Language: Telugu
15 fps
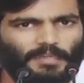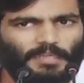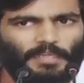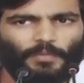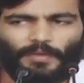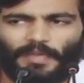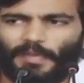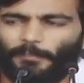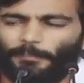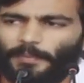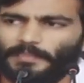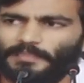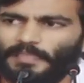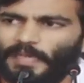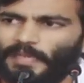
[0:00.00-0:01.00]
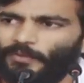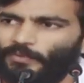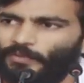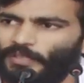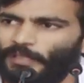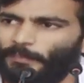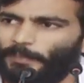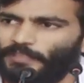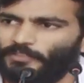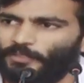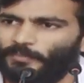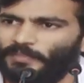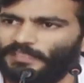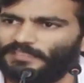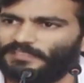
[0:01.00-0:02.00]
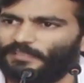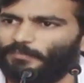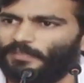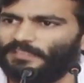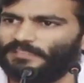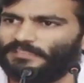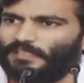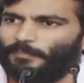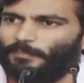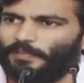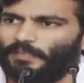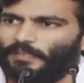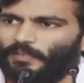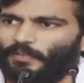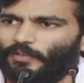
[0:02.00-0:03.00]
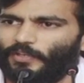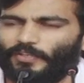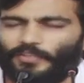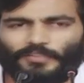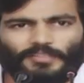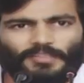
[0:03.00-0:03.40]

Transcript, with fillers: రెండు వేల పద్నాలుగు నుండి పంతొమ్మిదికి సంబంధించిన పీరియడ్లో